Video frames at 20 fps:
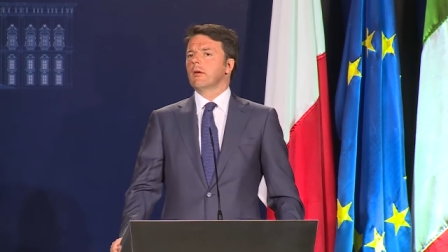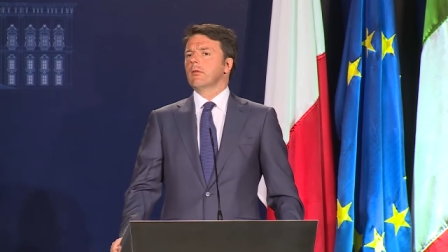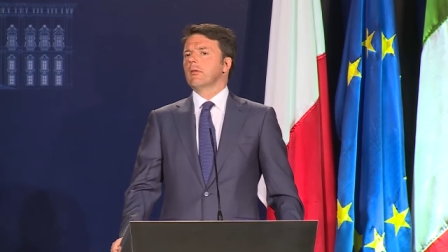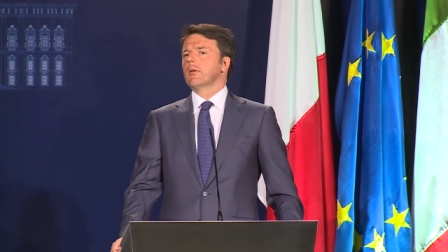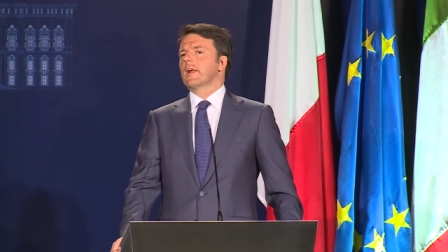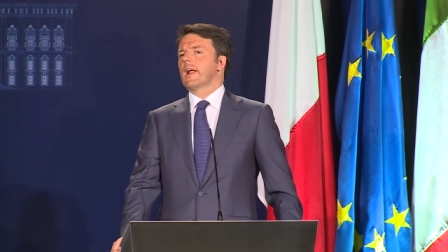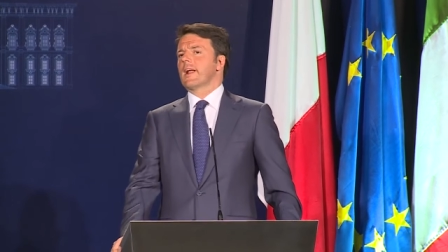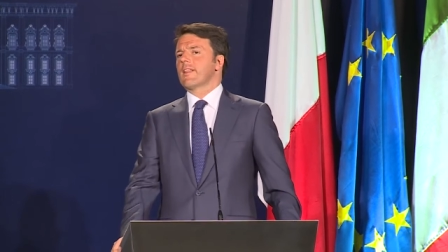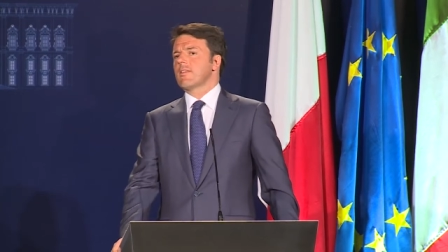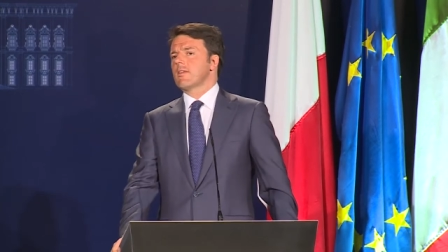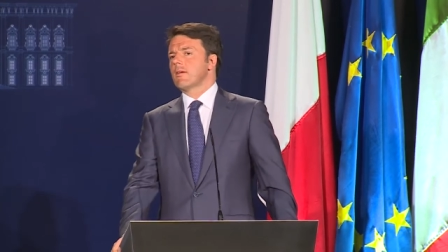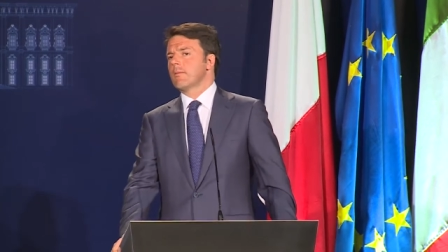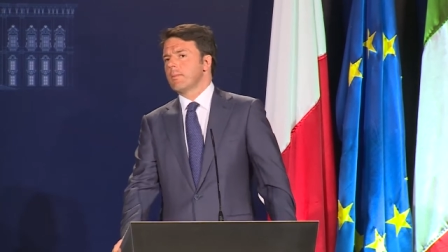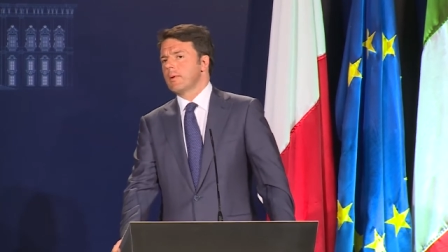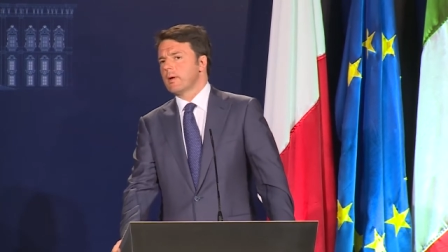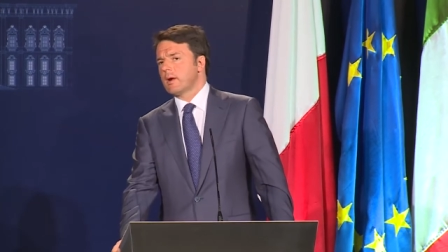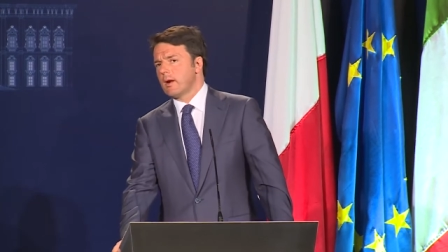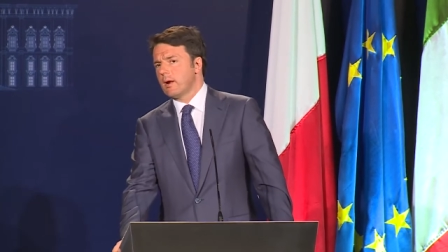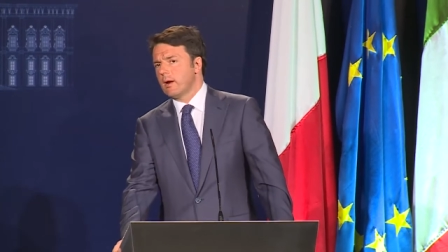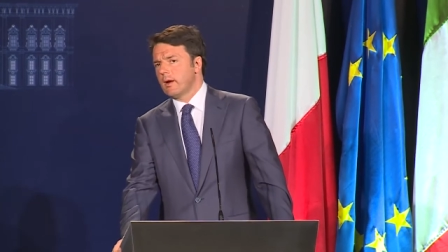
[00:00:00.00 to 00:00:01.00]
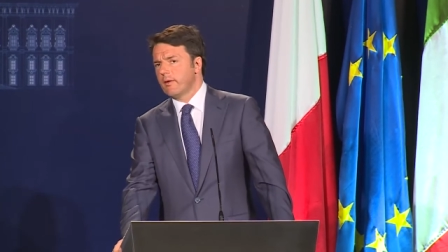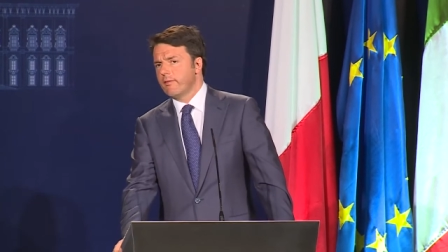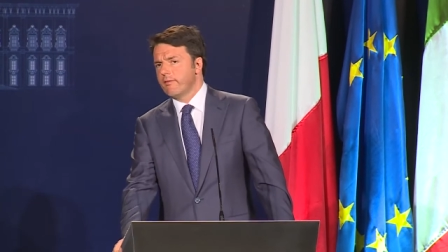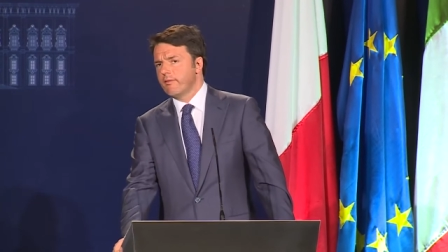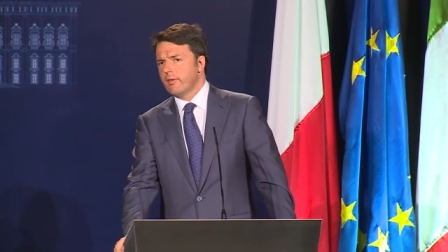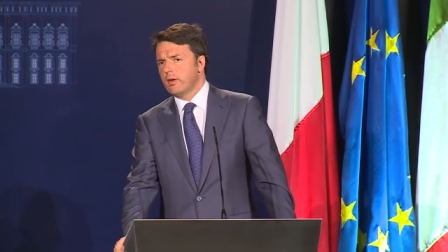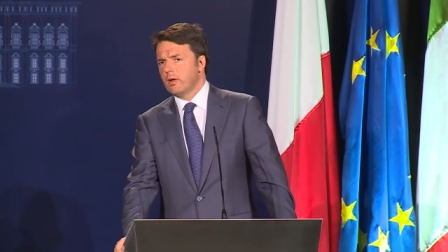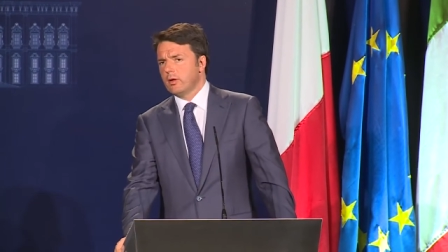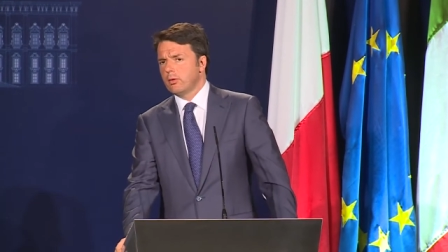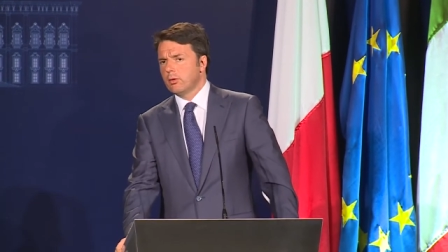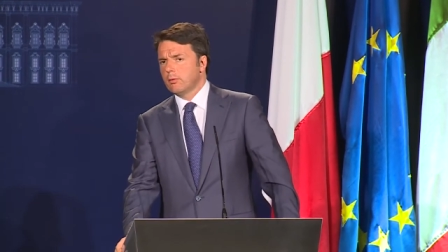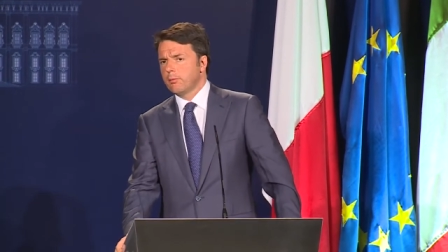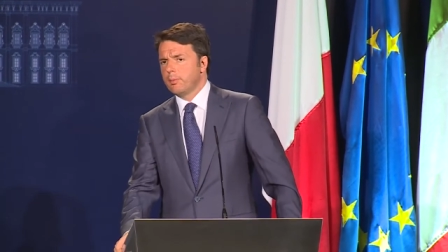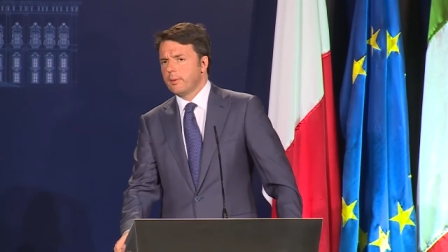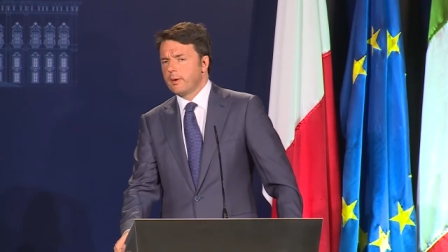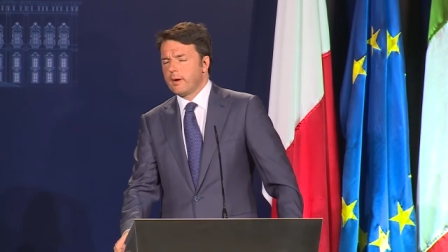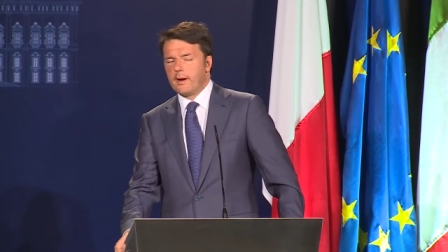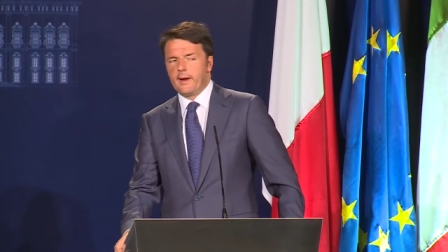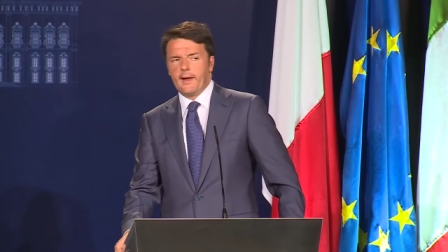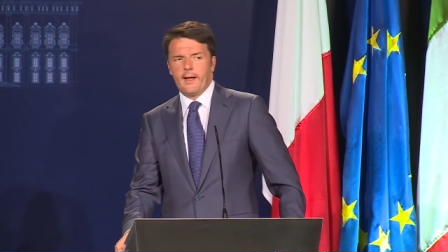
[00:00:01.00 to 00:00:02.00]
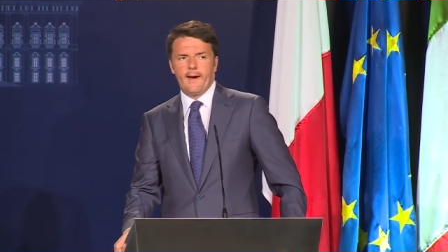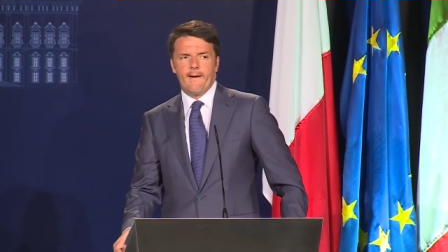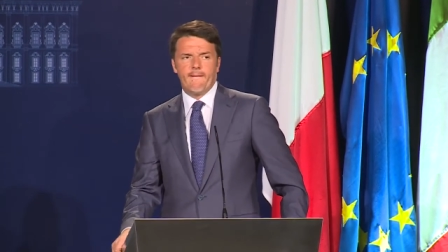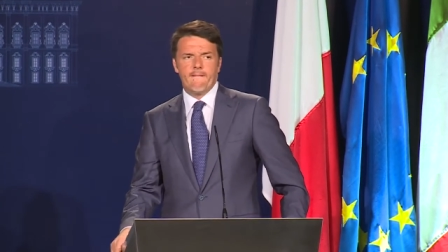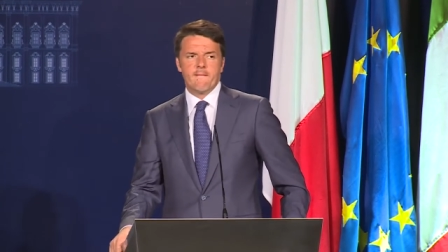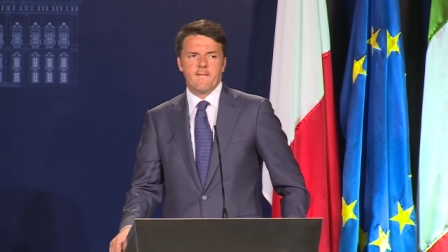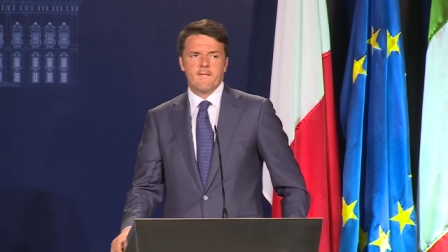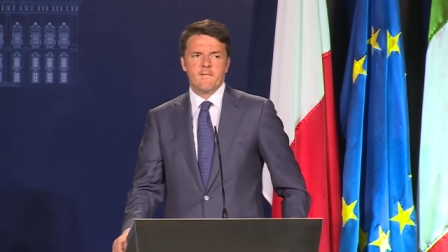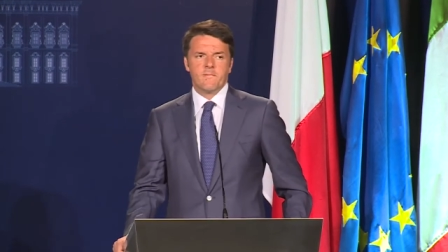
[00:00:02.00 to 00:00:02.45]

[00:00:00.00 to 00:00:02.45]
un grazie per l'invito, per la